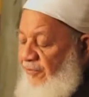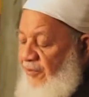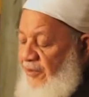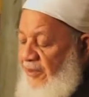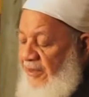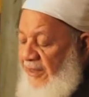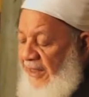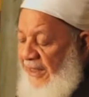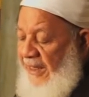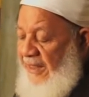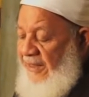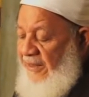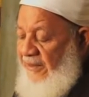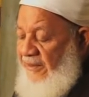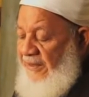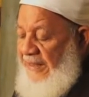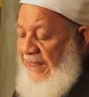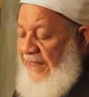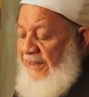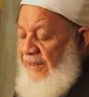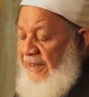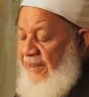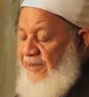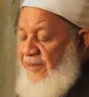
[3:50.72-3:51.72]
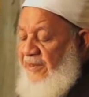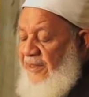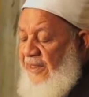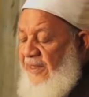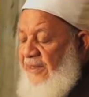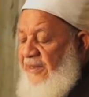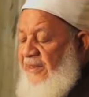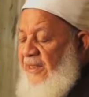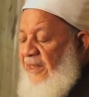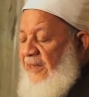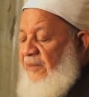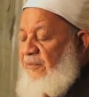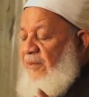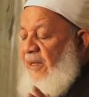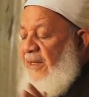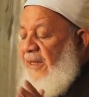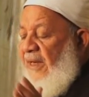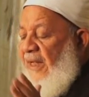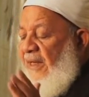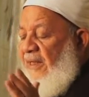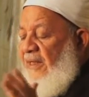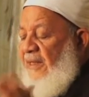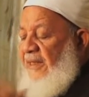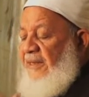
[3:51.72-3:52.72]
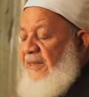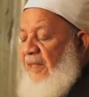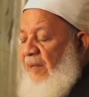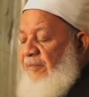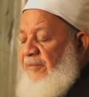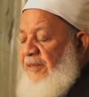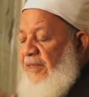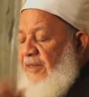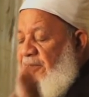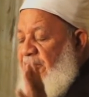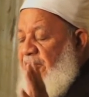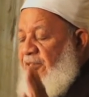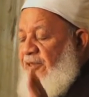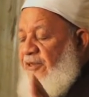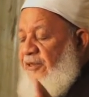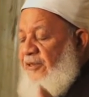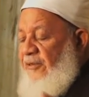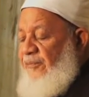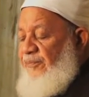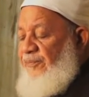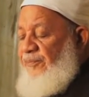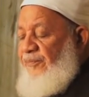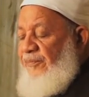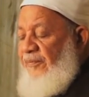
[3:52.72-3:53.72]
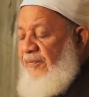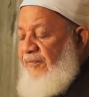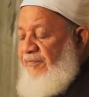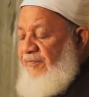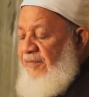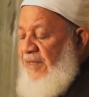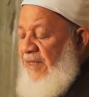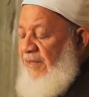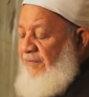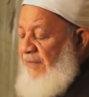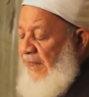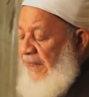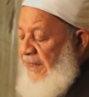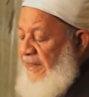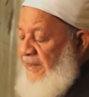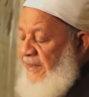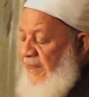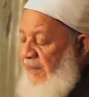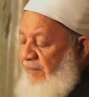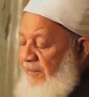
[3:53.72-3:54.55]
في السرايا لأن السرية عبارة عن قطعة من الجيش فإذا